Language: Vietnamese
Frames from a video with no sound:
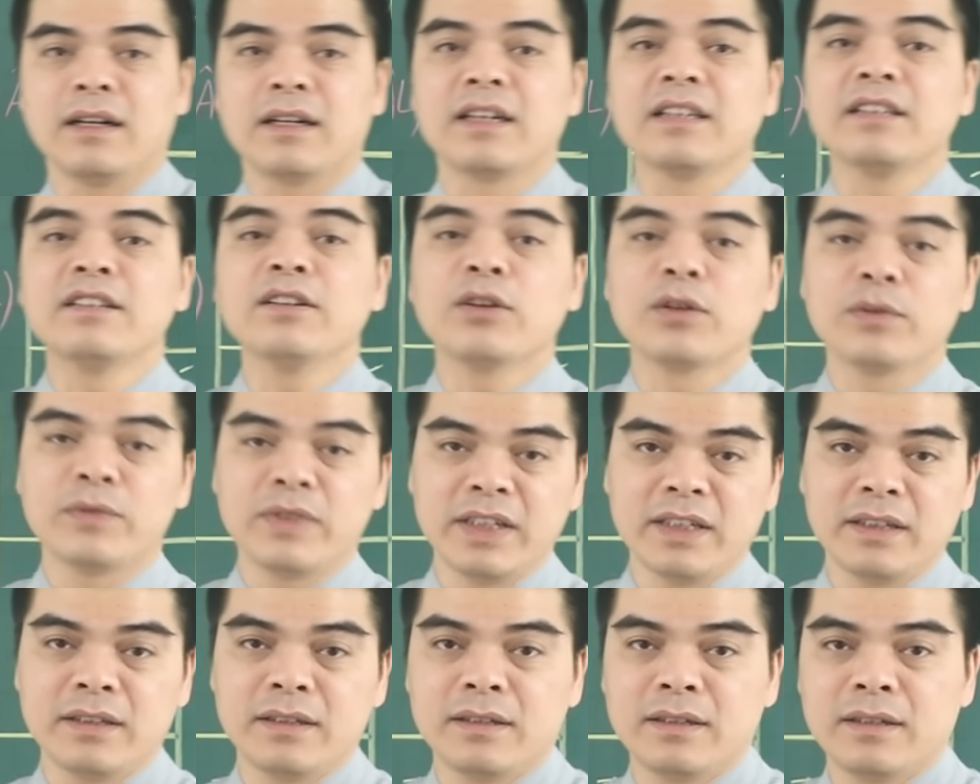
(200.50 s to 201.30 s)
Kính thưa quý
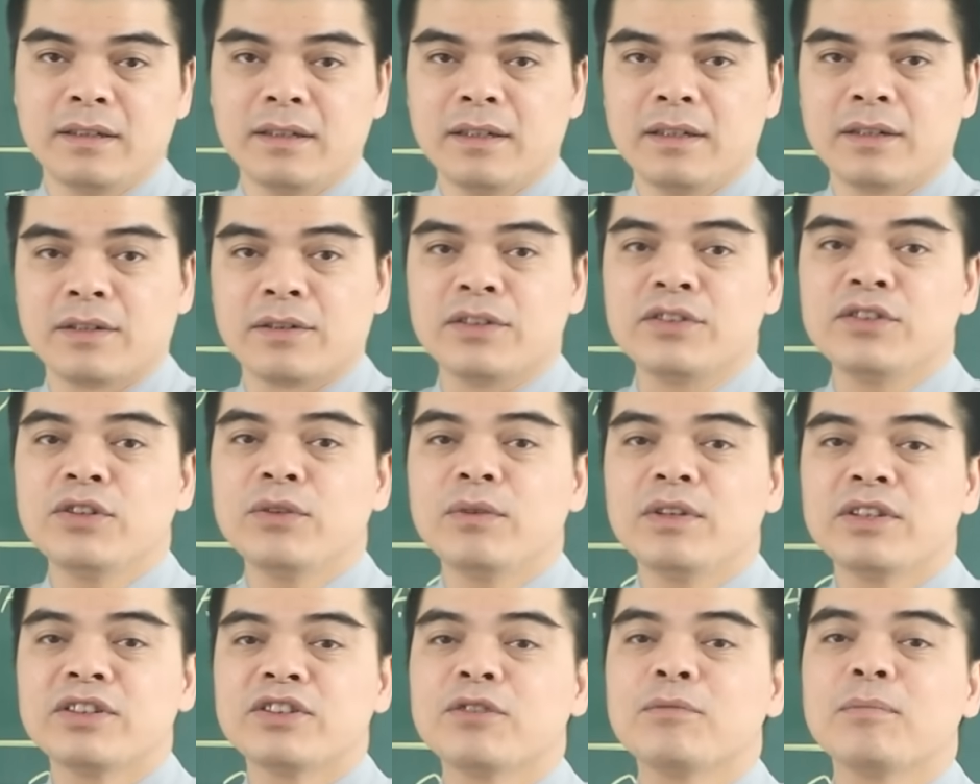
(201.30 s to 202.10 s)
vị, nói
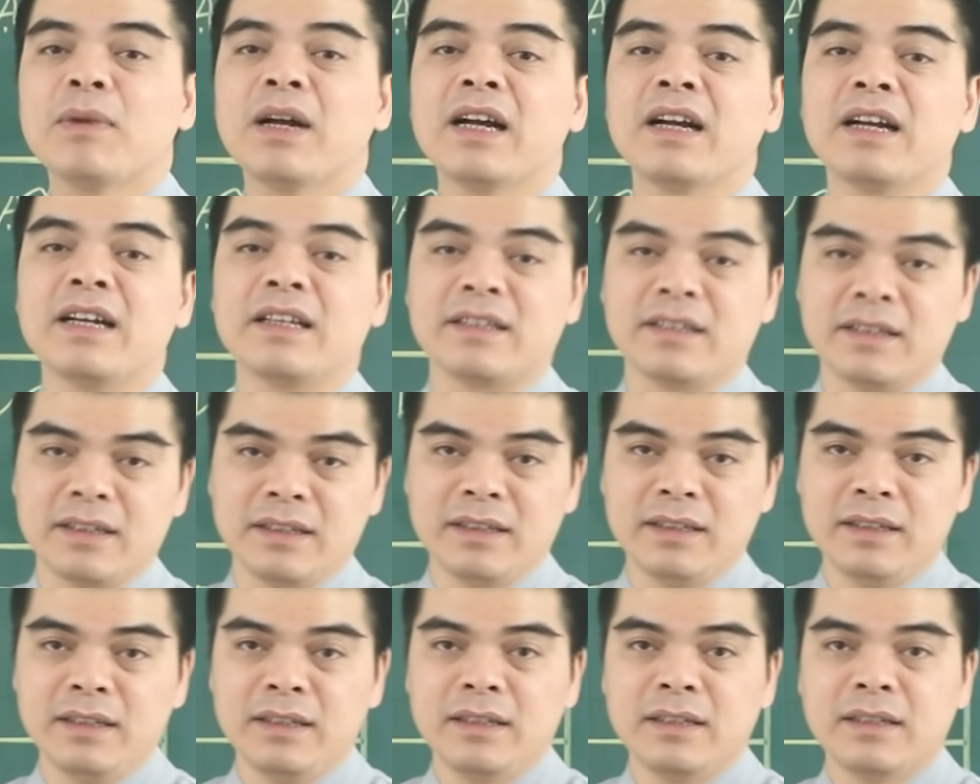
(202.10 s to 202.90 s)
chung trong 3 ngày
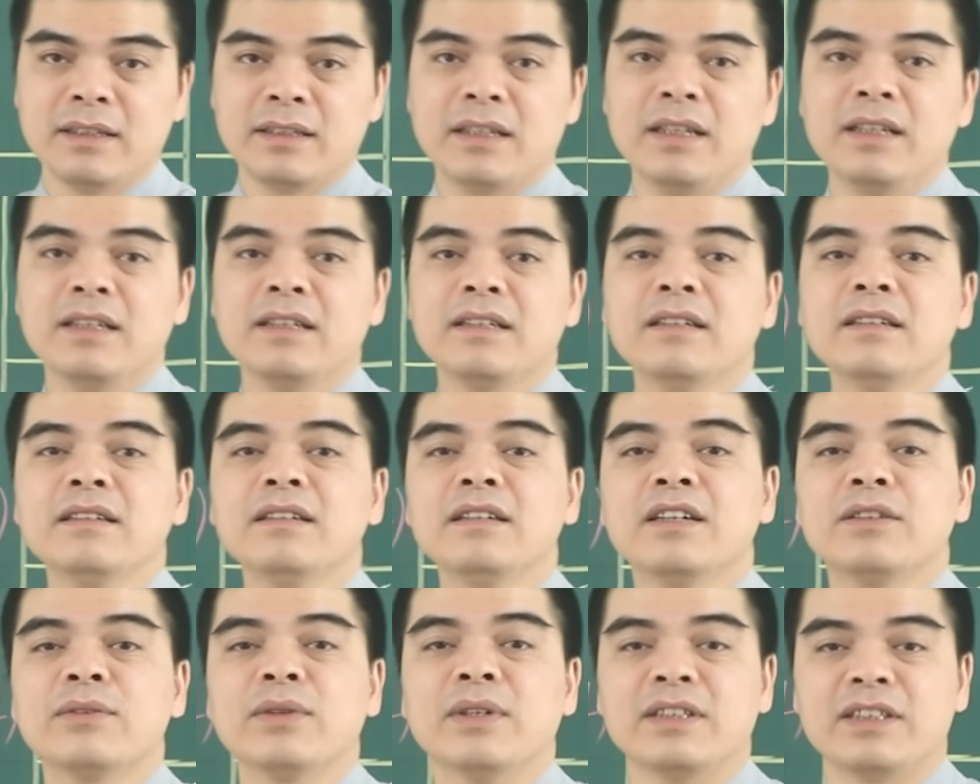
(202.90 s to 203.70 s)
tới thì những
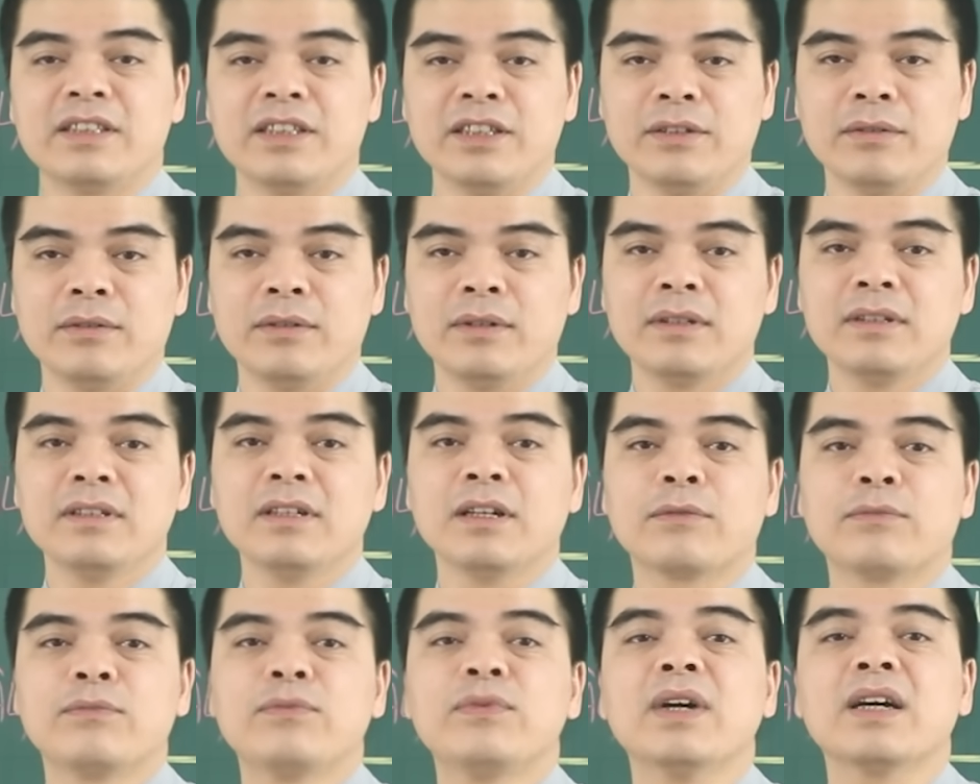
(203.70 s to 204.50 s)
người tuổi Sửu
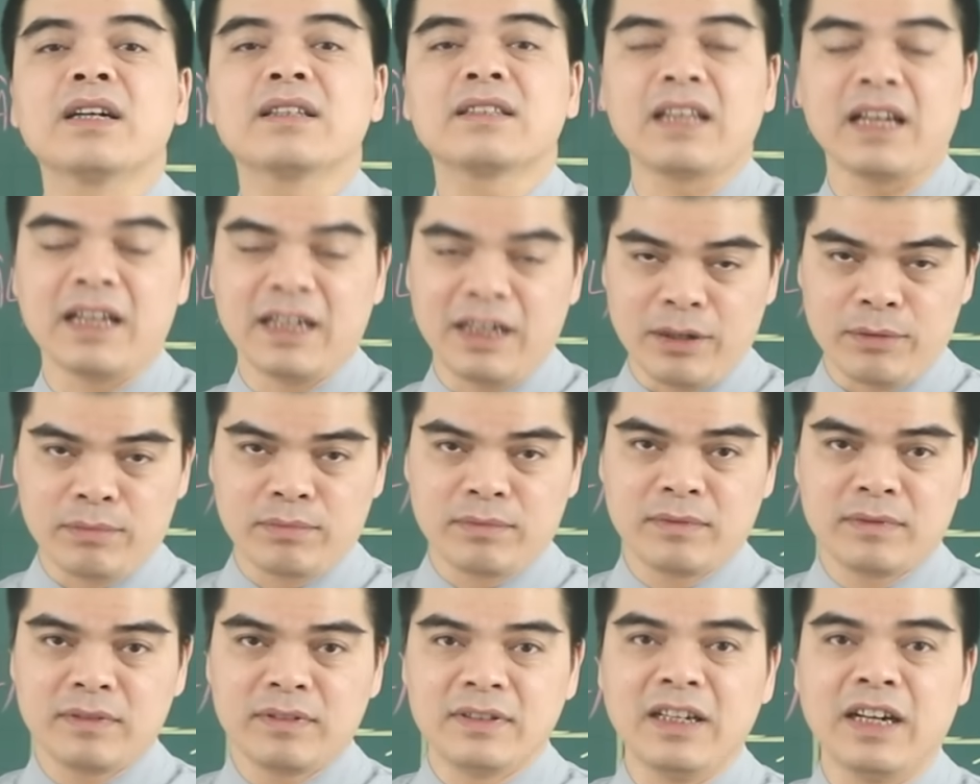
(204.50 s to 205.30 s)
được vượng tài
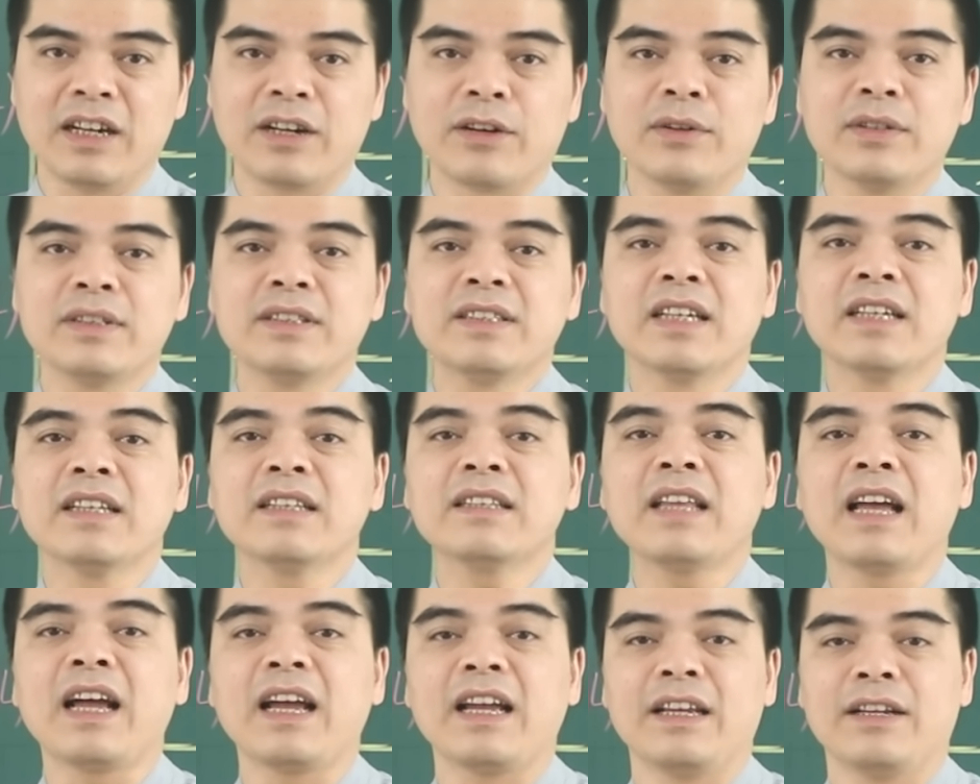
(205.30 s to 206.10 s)
lộc nhờ có
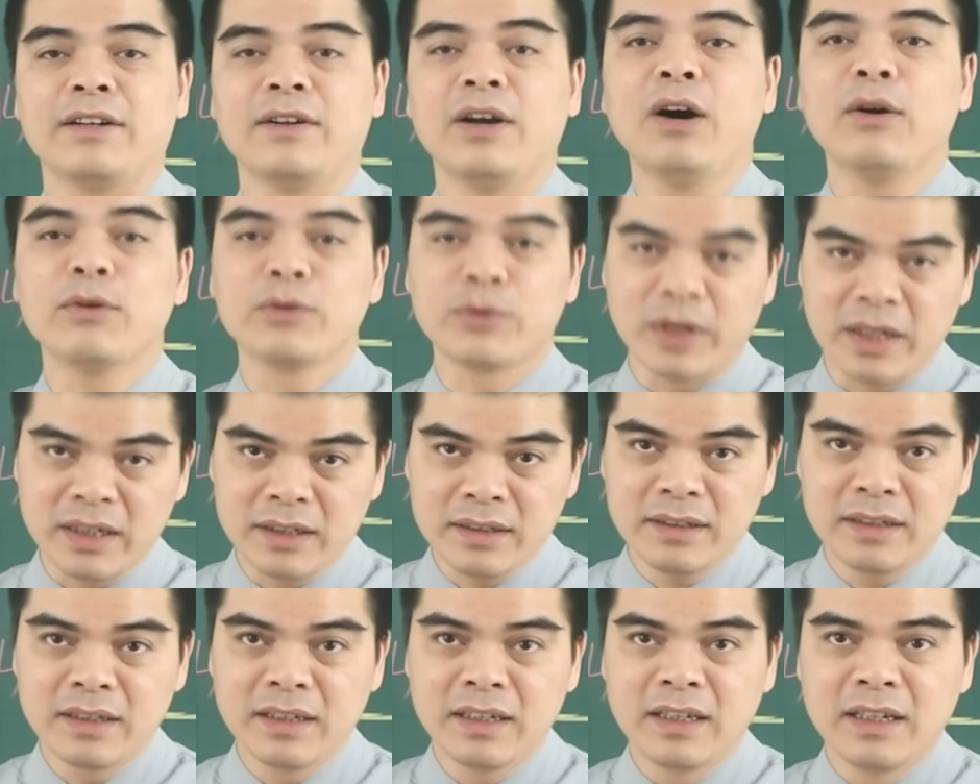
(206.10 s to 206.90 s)
chính tài nó hậu
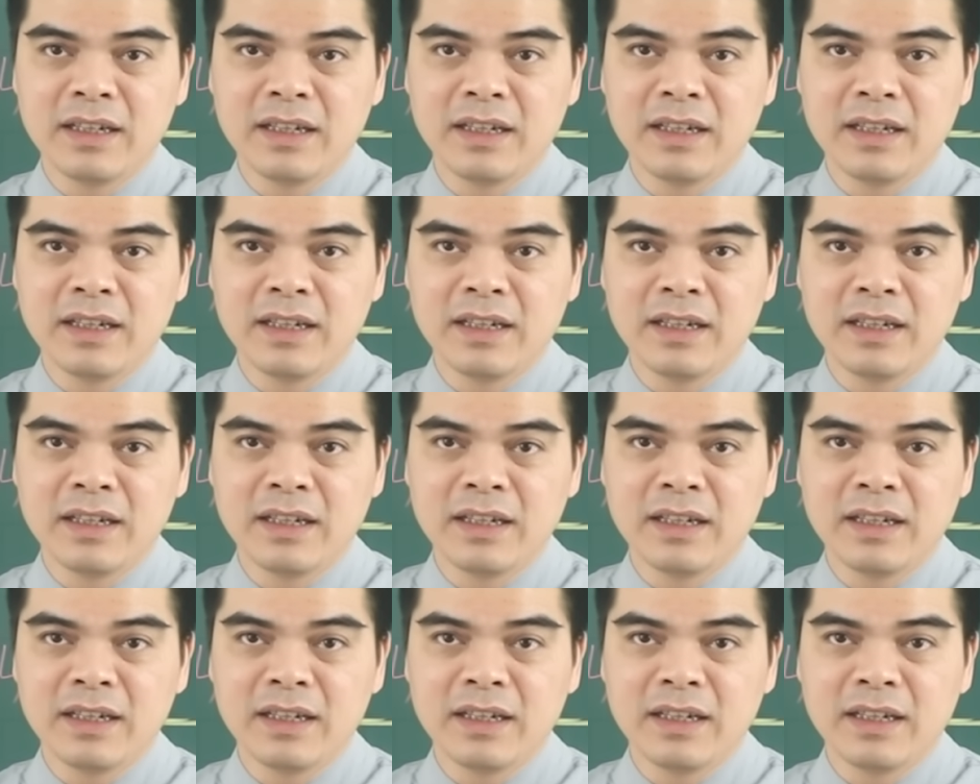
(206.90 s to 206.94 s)
thuẫn.